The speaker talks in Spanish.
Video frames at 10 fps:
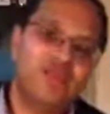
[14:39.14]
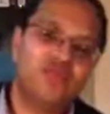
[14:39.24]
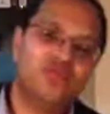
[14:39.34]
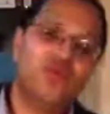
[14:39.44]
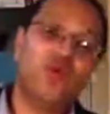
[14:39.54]

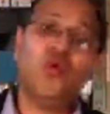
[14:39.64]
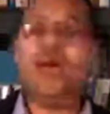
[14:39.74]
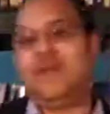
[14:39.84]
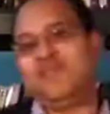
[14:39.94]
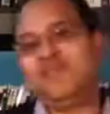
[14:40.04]

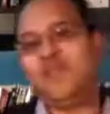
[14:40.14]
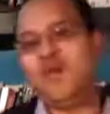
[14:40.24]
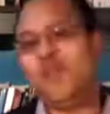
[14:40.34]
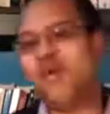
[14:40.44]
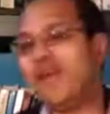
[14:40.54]
dudan
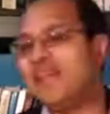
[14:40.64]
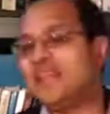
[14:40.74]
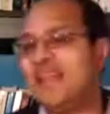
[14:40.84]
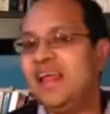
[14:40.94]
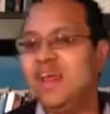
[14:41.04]
o ponen en
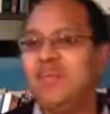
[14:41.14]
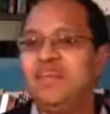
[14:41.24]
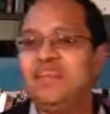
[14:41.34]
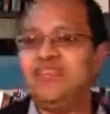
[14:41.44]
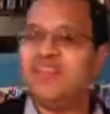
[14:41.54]
tela de
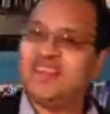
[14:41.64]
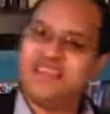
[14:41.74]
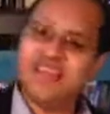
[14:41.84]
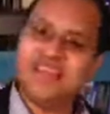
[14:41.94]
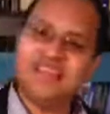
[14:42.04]
juicio si en
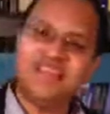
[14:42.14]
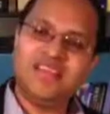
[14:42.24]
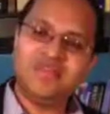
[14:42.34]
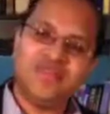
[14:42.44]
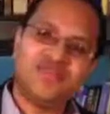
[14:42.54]
realidad
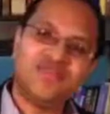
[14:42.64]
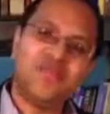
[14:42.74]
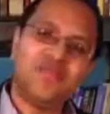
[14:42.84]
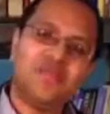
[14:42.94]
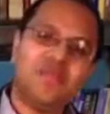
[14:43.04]
este
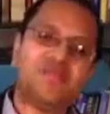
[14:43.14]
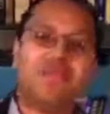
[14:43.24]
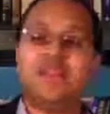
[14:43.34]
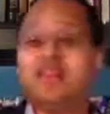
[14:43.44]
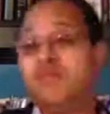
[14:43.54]
esta
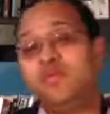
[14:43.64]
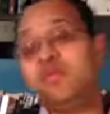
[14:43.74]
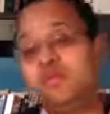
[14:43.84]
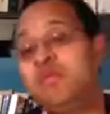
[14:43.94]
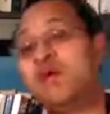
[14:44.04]
persona, tanto
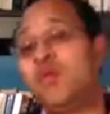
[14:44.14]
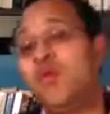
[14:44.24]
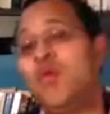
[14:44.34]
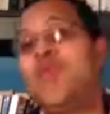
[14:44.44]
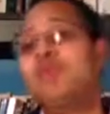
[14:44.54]
más que
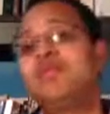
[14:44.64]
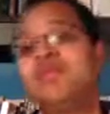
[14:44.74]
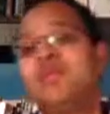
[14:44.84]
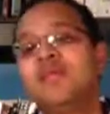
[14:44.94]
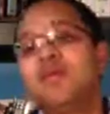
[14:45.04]
todos jóvenes,
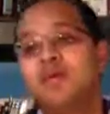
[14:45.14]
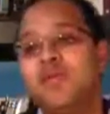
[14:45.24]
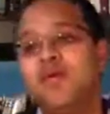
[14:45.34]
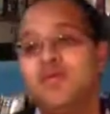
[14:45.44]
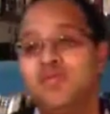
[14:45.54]

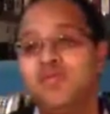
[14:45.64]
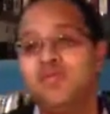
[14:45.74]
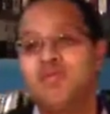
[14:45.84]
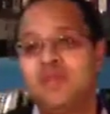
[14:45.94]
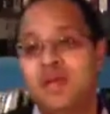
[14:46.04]
pero
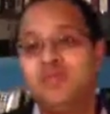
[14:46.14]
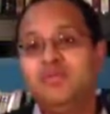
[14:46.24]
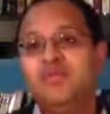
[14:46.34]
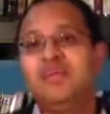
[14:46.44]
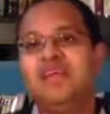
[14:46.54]
muchos también
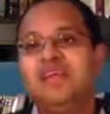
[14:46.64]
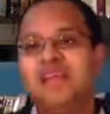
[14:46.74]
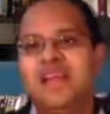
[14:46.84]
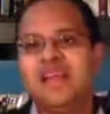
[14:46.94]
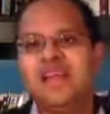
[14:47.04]
adultos,
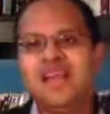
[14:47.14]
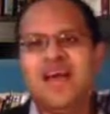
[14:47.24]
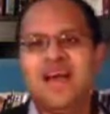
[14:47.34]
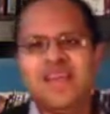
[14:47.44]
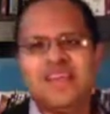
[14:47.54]
en realidad
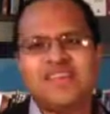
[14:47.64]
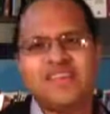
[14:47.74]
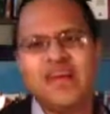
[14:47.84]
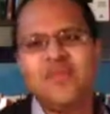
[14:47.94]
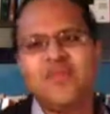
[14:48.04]
han
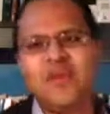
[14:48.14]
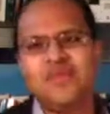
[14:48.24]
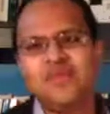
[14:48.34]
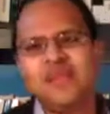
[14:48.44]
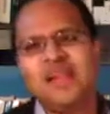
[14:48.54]
abrazado la
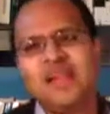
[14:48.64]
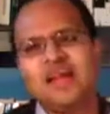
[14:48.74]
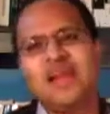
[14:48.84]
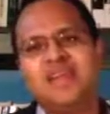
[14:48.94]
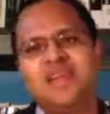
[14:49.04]
doctrina de
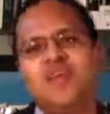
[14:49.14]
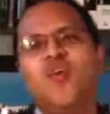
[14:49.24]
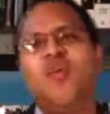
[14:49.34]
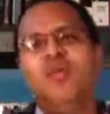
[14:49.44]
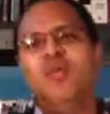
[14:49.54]
la gracia
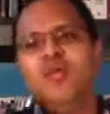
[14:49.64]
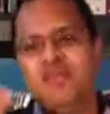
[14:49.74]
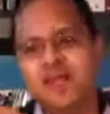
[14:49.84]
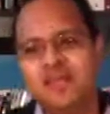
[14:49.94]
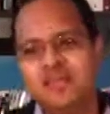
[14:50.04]
como
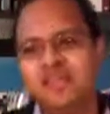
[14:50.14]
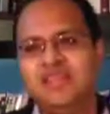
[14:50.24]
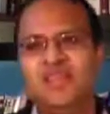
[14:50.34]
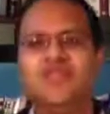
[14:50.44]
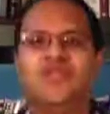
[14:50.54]
la, se
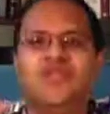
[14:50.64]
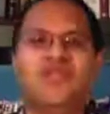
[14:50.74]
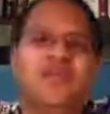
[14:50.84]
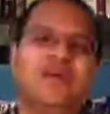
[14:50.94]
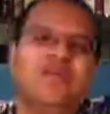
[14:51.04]

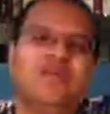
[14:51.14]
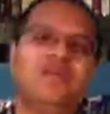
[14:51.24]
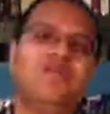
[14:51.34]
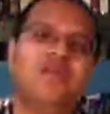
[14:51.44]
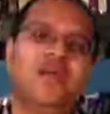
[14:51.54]
intencionó
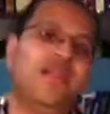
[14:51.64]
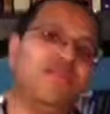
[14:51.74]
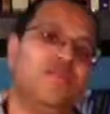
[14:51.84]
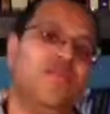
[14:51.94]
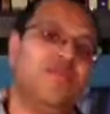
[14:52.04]
hacerlo en la
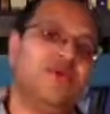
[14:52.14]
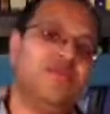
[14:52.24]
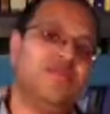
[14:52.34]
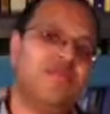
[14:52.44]
reforma.